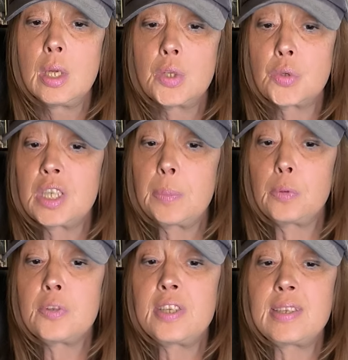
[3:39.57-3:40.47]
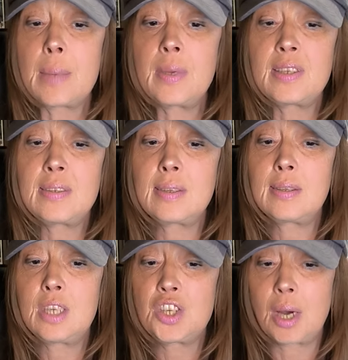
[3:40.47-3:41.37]
Ce type de système existait
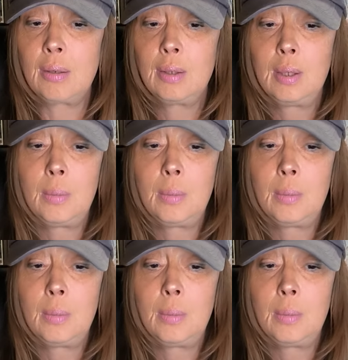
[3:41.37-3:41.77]
déjà,